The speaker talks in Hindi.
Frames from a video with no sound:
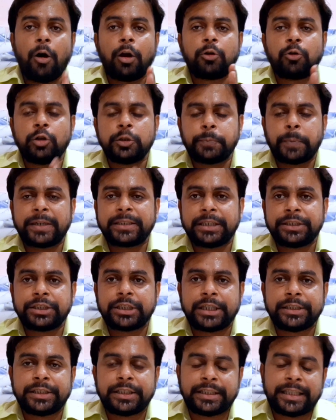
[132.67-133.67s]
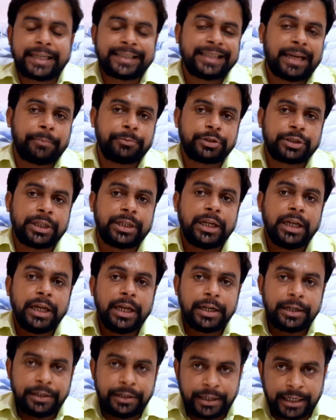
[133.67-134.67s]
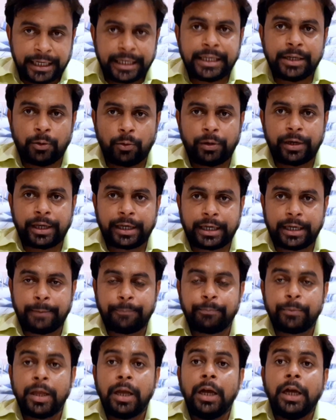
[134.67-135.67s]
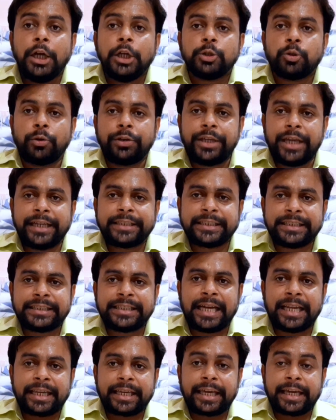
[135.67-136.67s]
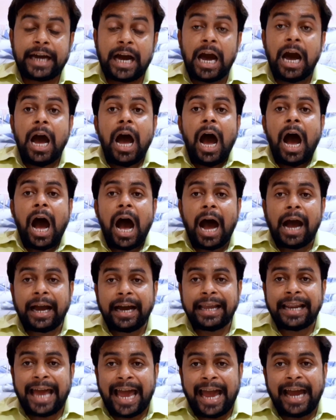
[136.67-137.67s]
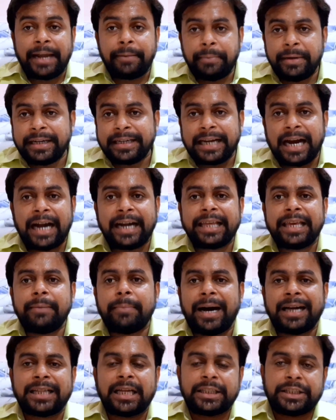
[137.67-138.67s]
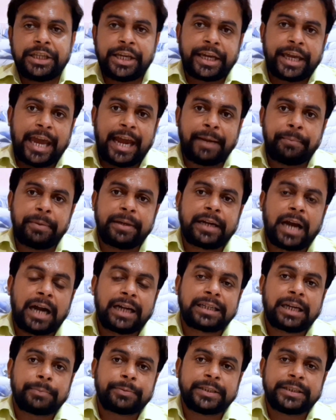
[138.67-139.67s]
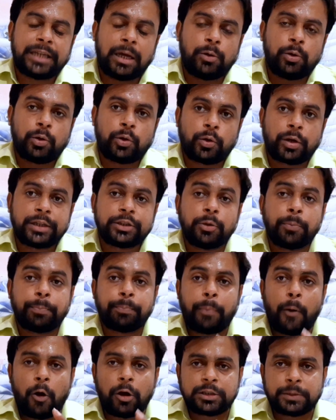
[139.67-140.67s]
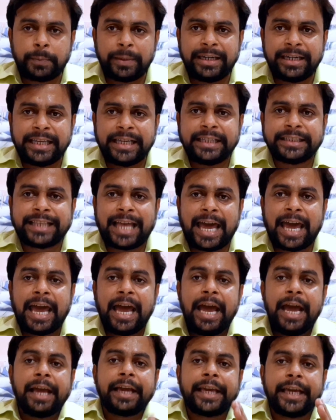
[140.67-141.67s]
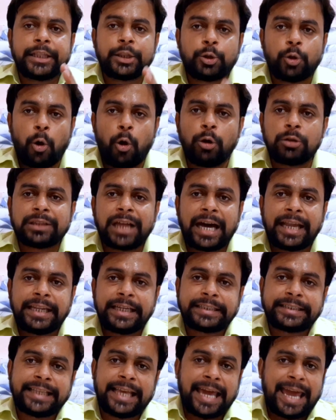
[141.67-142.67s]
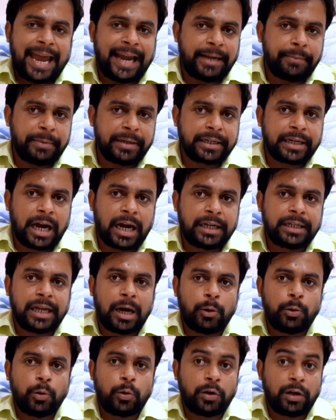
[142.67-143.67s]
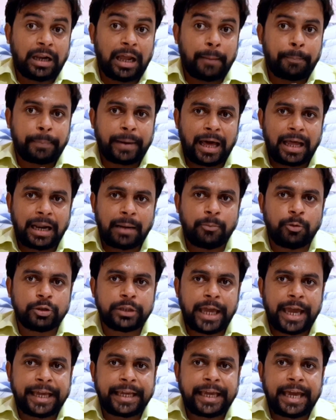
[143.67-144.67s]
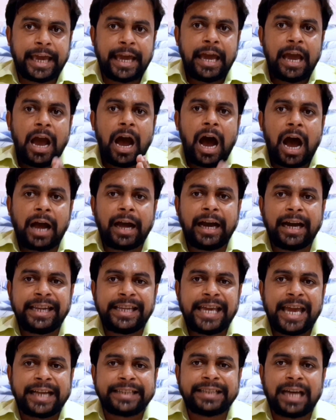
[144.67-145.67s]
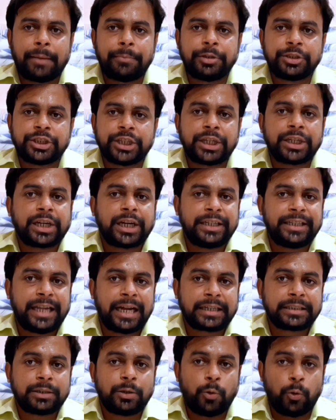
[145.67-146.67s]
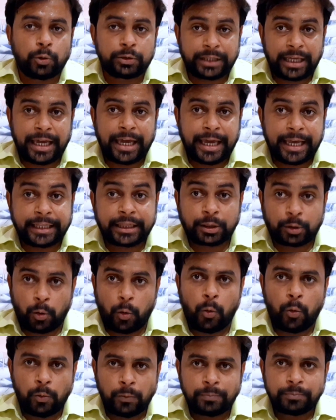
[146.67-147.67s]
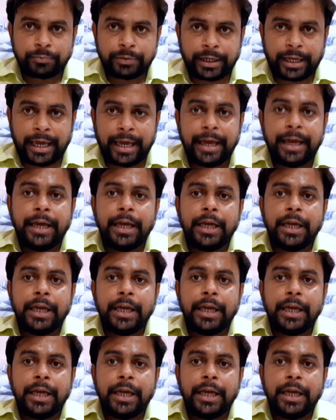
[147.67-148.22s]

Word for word: और कुछ परसेंट परसेंट चांसेस एग्जामिनेशन नहीं होने के तो ये चीज ध्यान रखिएगा अगर एडमिट कार्ड की बात आती है कि एडमिट कार्ड कब से डाउनलोड होंगे तो पॉसिबिलिटीज है कि दो तारीख से एडमिट कार्ड डाउनलोड होना प्रारंभ हो जाएंगे अगर ये एग्जामिनेशन कंडक्ट होते हैं तो ठीक है